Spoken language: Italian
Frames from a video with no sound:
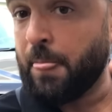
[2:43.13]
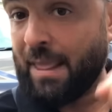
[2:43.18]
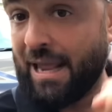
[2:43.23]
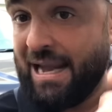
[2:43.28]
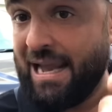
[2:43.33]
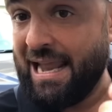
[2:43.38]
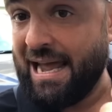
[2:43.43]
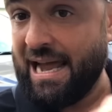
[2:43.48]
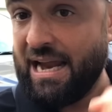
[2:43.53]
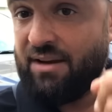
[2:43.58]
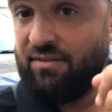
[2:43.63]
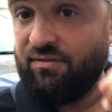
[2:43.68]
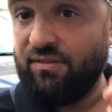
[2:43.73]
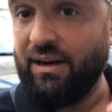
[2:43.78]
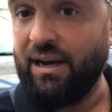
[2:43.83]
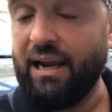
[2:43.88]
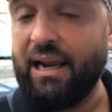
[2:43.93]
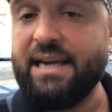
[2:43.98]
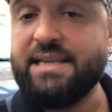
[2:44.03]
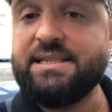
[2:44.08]
live,
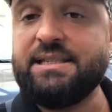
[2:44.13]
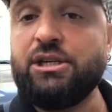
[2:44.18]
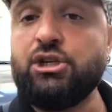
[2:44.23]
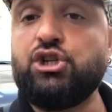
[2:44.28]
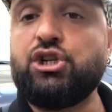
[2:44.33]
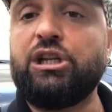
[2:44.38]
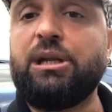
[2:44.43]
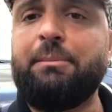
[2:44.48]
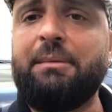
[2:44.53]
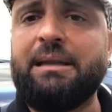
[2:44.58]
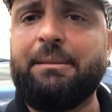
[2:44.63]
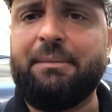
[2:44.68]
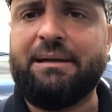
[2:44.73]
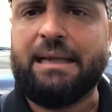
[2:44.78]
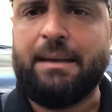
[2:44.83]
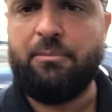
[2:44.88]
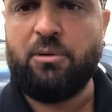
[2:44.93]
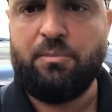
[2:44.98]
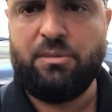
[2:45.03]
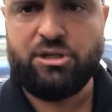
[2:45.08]
lei siete in cedemene,
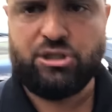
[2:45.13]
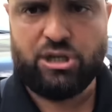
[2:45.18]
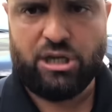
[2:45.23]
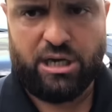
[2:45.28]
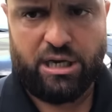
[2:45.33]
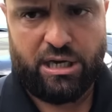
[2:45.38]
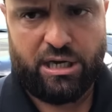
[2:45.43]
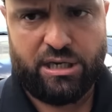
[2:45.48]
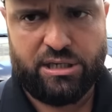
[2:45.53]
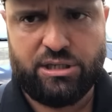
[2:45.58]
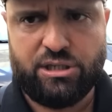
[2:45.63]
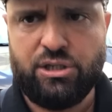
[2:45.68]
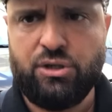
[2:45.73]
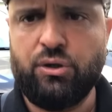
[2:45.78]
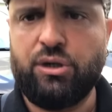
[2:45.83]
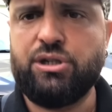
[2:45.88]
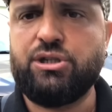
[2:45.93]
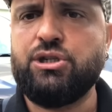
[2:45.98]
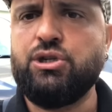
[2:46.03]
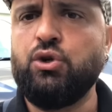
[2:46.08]
madame e messieurs e
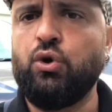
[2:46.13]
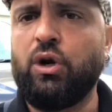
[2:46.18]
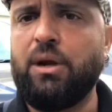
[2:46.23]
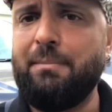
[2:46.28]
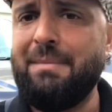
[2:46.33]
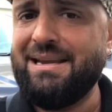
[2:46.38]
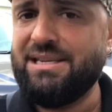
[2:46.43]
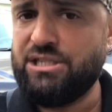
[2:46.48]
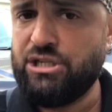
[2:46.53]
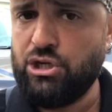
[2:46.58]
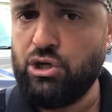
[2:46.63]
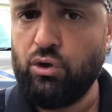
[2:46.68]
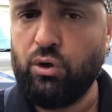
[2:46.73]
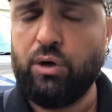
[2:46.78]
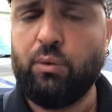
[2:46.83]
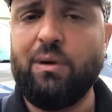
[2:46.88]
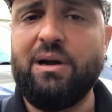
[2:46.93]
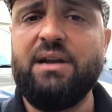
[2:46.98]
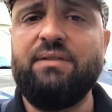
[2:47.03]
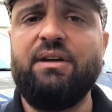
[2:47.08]
signore e signori, miei signori
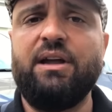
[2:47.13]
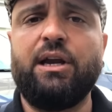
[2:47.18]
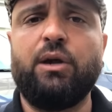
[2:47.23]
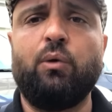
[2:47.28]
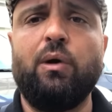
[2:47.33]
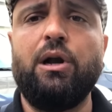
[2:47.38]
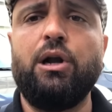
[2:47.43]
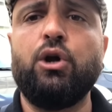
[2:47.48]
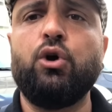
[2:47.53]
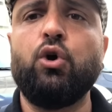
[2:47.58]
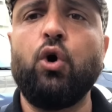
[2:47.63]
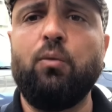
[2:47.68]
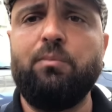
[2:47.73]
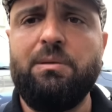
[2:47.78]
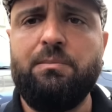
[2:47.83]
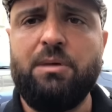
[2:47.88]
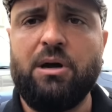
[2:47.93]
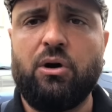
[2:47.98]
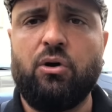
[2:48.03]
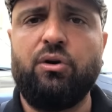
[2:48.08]
quelli veri, quelli gobbi
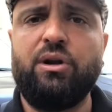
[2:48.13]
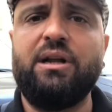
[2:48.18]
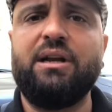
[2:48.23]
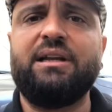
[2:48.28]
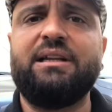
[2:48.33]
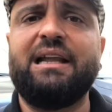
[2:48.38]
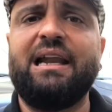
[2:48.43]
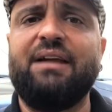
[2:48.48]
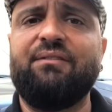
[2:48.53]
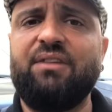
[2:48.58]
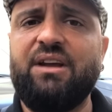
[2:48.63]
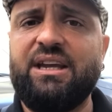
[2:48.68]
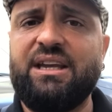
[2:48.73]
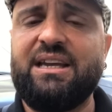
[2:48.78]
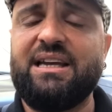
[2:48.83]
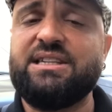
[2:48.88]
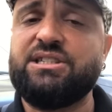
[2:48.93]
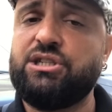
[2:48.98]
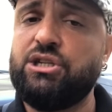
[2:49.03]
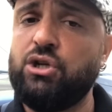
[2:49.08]
bianco neri della vecchia
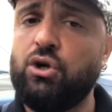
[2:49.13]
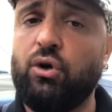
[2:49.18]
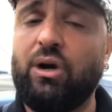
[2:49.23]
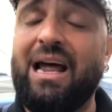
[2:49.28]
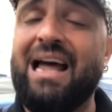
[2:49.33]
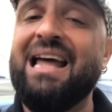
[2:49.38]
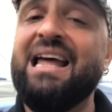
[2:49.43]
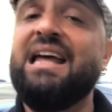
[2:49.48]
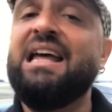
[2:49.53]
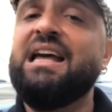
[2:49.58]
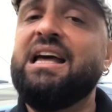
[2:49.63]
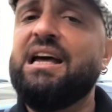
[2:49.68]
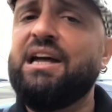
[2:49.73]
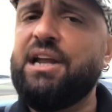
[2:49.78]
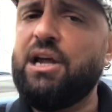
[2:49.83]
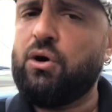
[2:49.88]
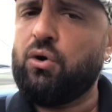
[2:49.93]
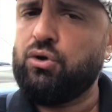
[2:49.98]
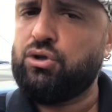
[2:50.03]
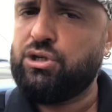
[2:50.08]
signora.
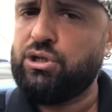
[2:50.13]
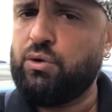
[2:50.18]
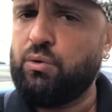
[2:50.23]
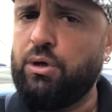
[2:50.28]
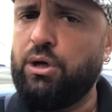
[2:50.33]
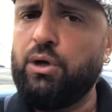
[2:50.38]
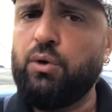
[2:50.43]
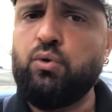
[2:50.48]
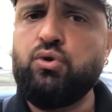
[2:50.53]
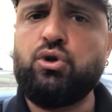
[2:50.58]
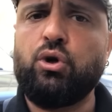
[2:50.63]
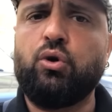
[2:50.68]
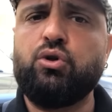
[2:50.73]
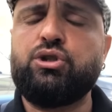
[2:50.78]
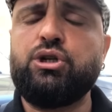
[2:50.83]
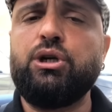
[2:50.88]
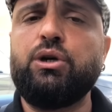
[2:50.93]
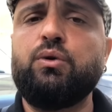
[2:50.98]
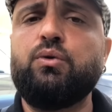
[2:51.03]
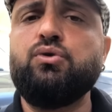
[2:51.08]
Rieccoci qui, un giorno
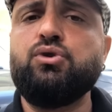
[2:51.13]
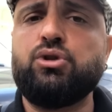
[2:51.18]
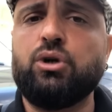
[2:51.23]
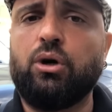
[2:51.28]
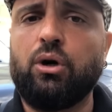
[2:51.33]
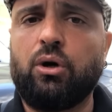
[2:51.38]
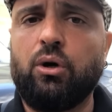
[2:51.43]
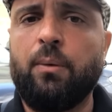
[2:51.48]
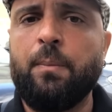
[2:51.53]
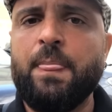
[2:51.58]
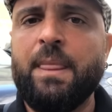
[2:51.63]
sì, un giorno